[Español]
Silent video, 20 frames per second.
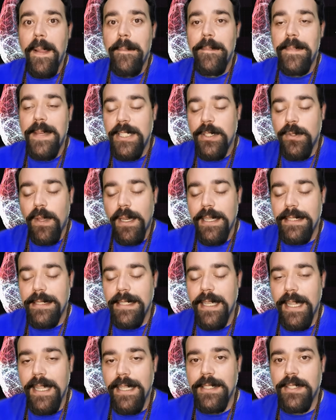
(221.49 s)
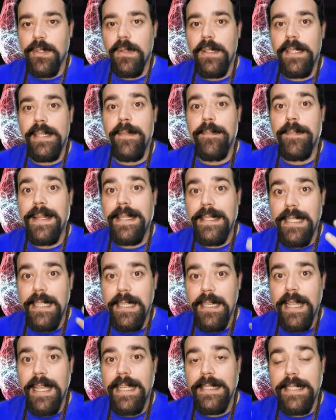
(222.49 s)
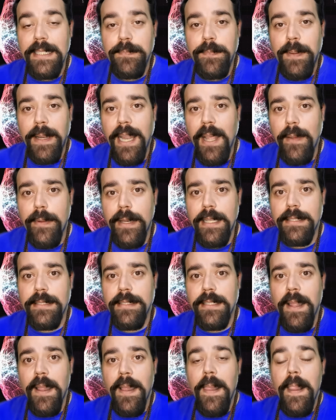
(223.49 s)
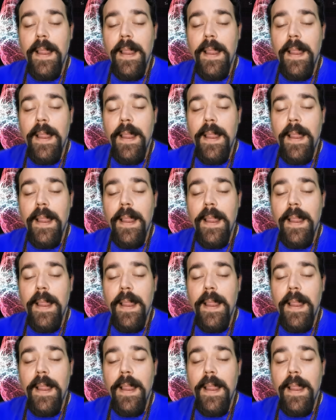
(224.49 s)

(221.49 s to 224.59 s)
Visualizar eso y repetir esas palabras.